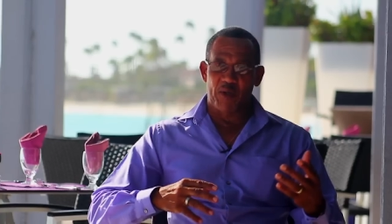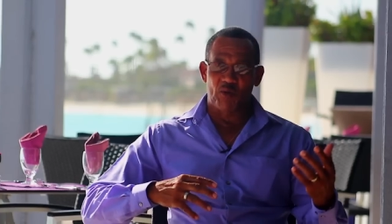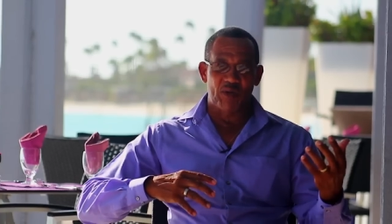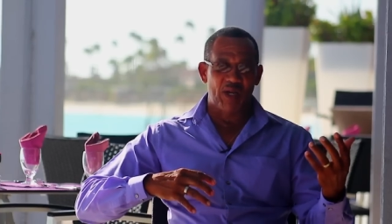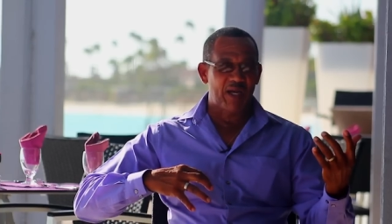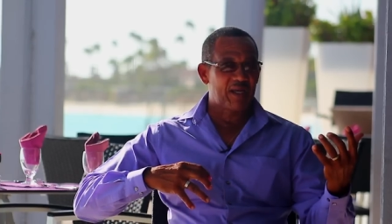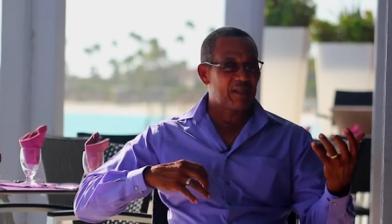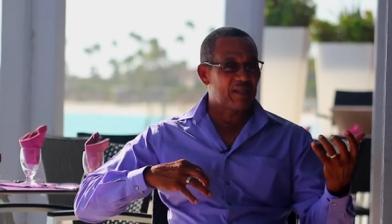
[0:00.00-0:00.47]
pero
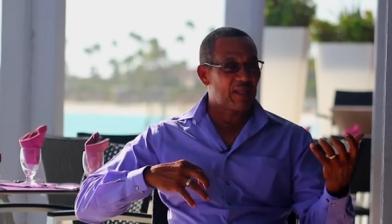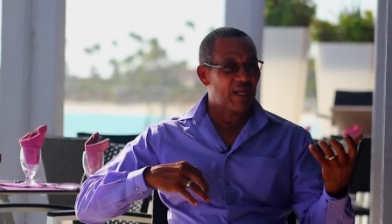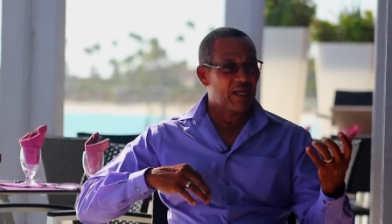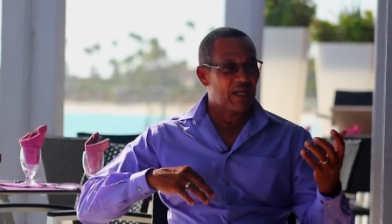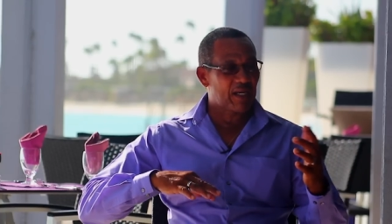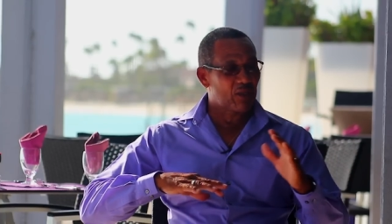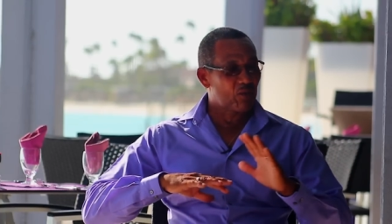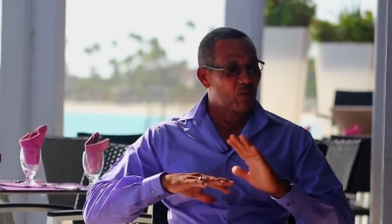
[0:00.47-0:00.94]
una
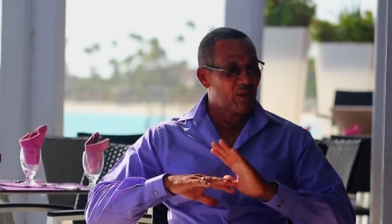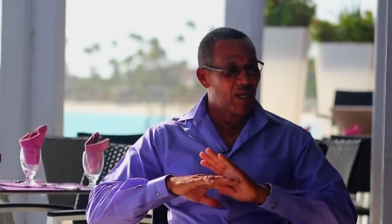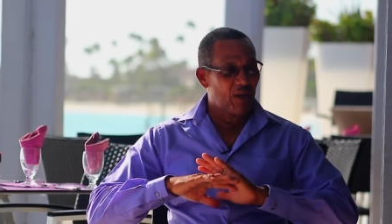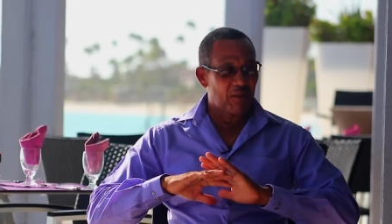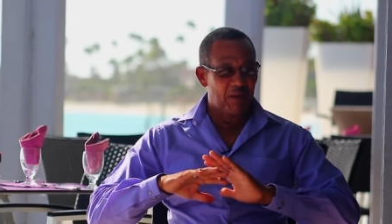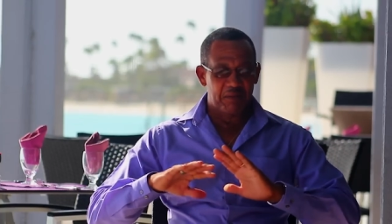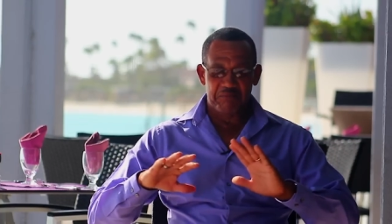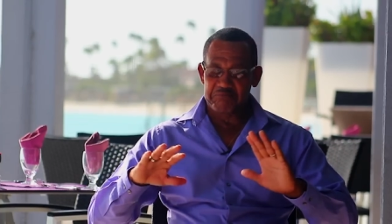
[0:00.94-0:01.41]
guitarra que
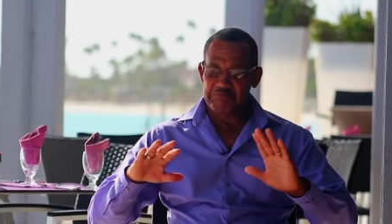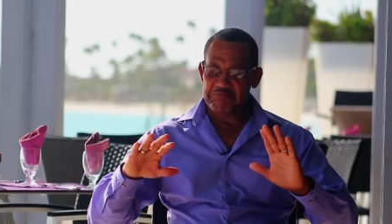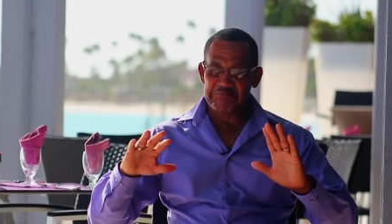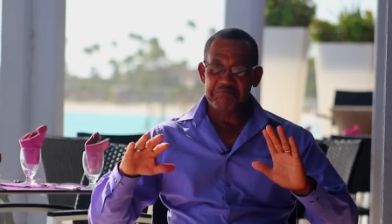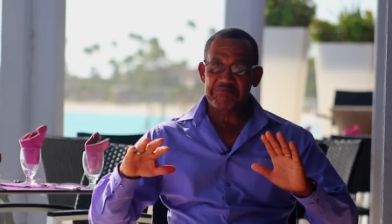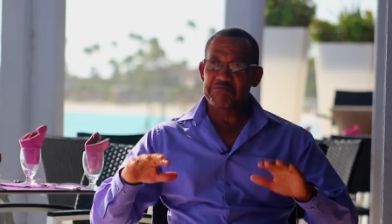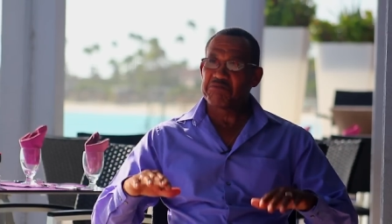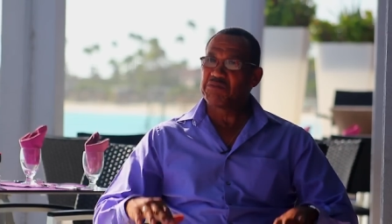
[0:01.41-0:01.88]
tocaba,
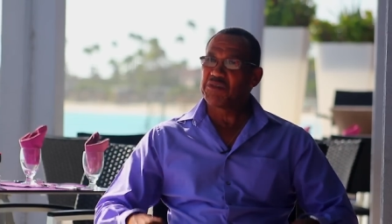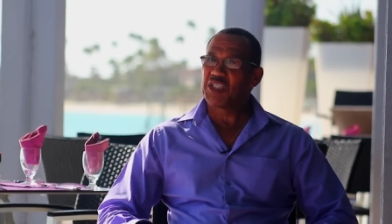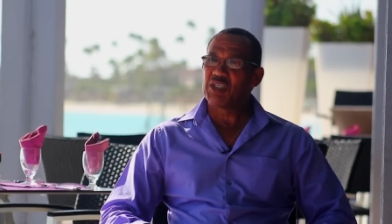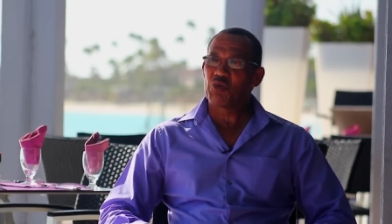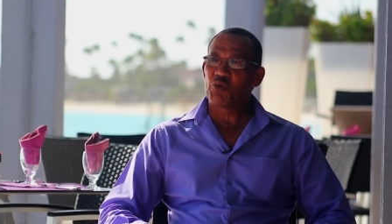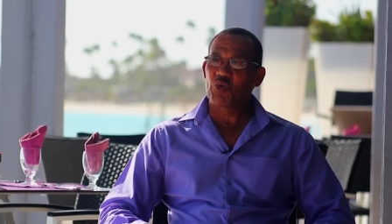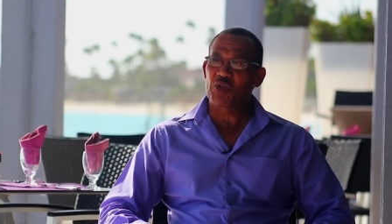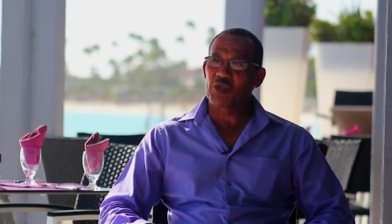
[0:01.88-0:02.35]

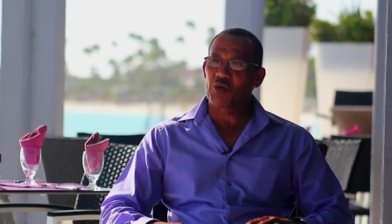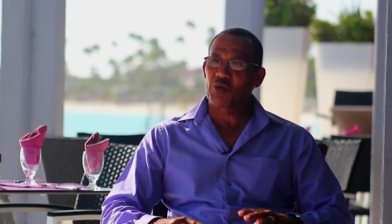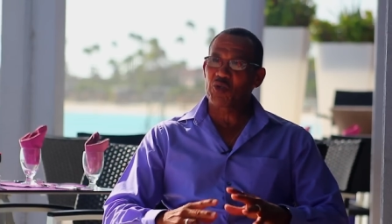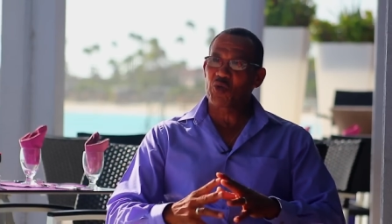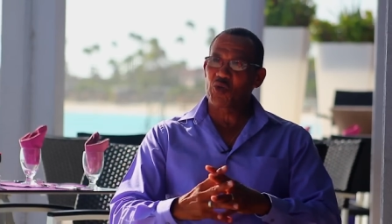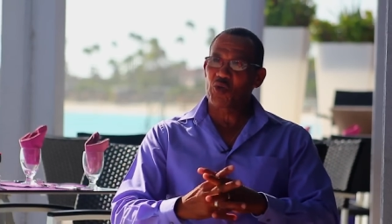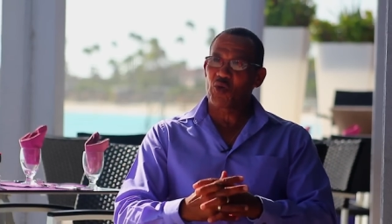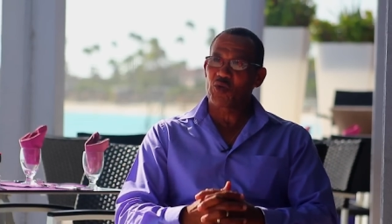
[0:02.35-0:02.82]
ninguno de
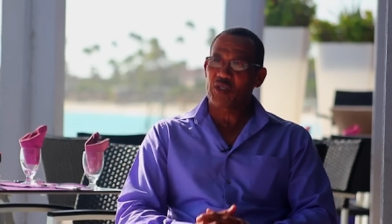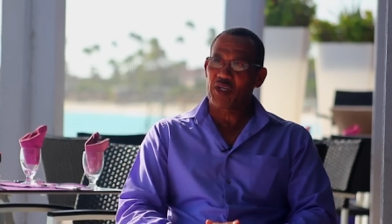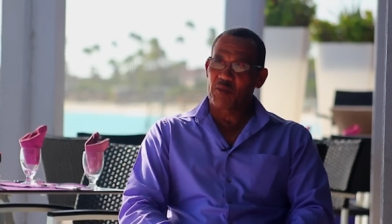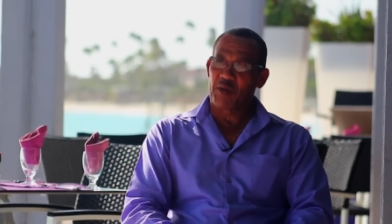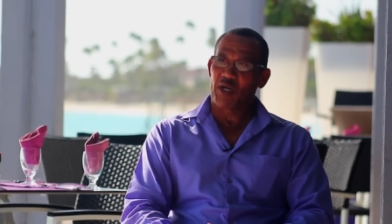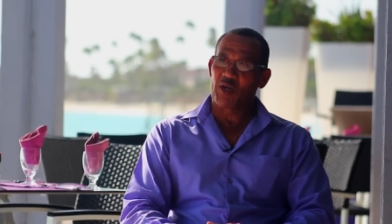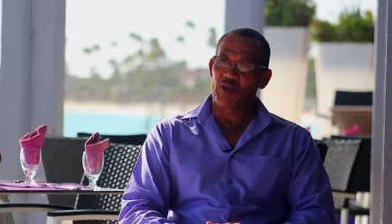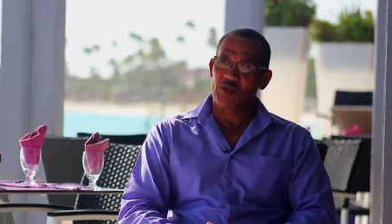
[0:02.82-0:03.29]
nosotros los
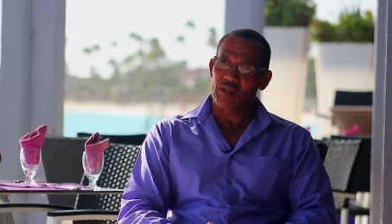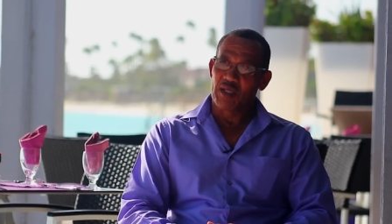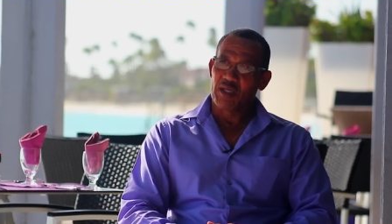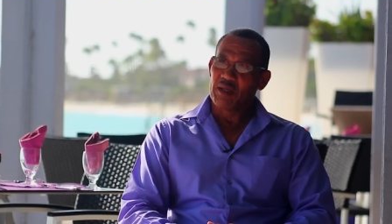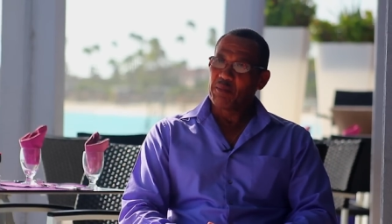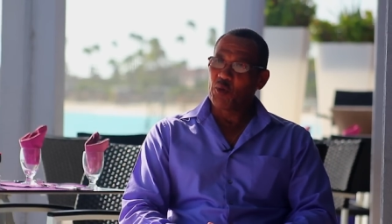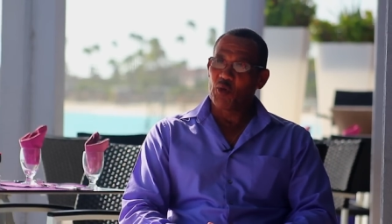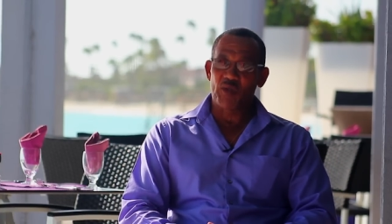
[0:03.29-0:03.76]
hermanos
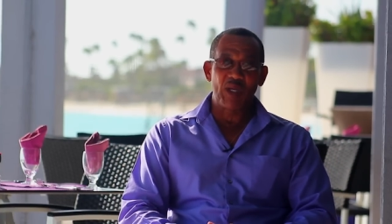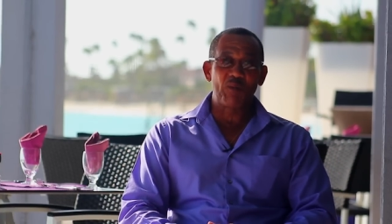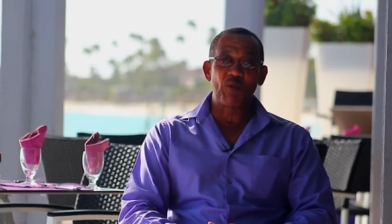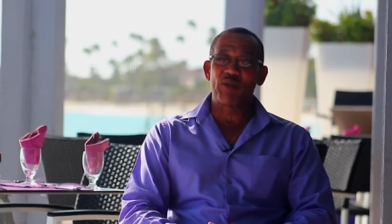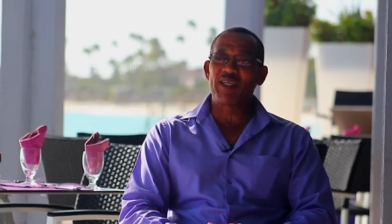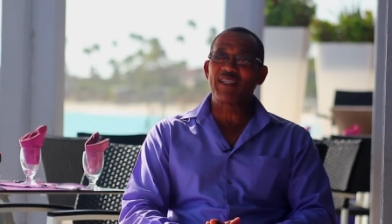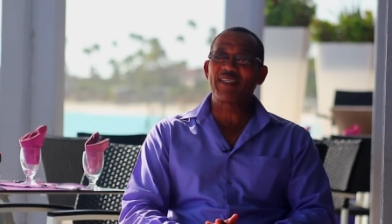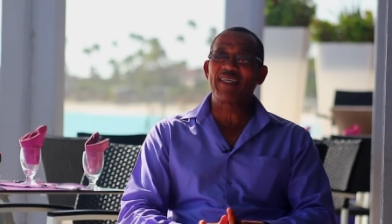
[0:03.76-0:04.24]

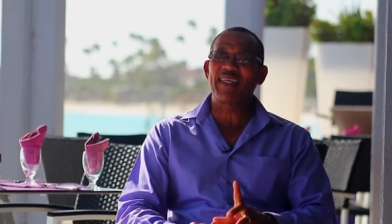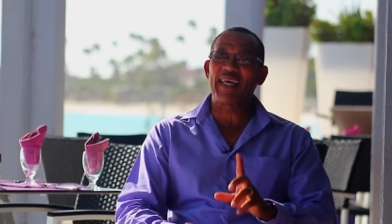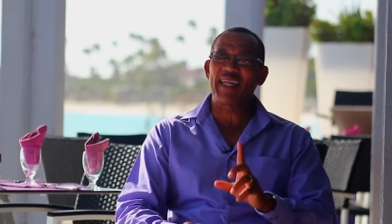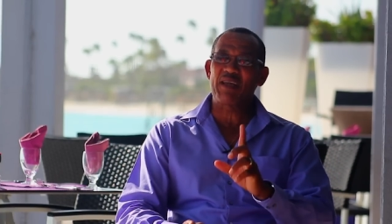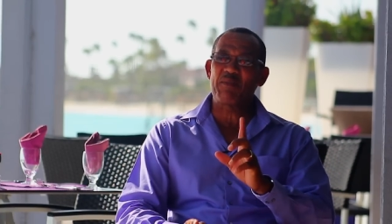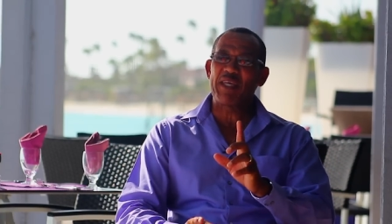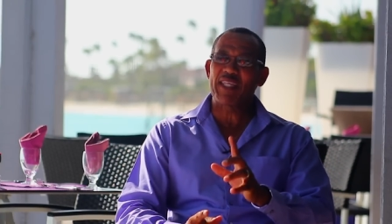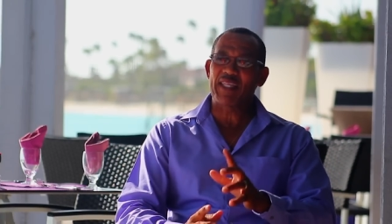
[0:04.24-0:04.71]
podíamos ni
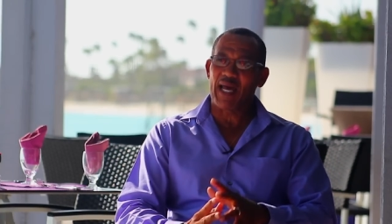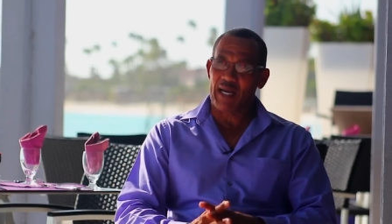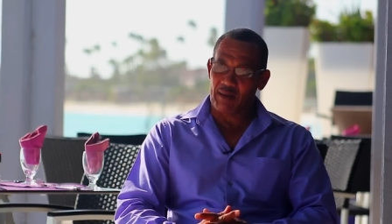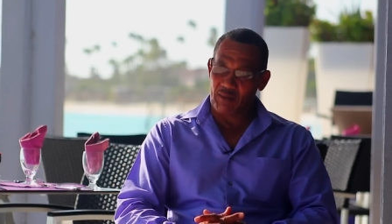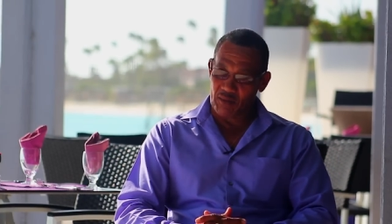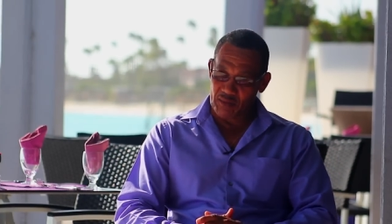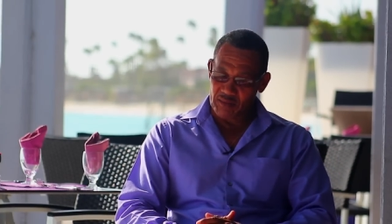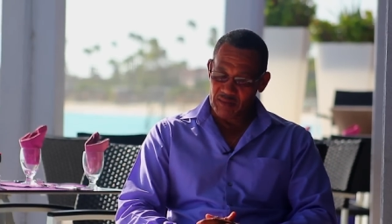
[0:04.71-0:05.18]
siquiera
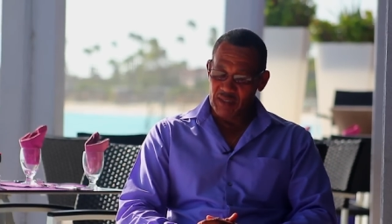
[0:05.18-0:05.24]
imitarlo.